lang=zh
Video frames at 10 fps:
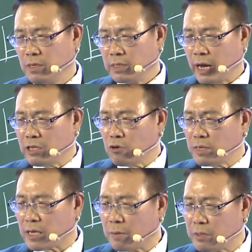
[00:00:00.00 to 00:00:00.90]
爱多美
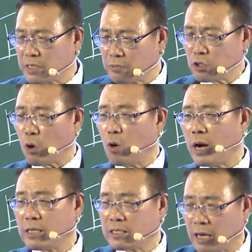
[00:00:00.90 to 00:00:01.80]
产品是不是鸿
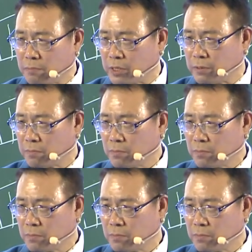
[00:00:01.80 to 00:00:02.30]
海的产品？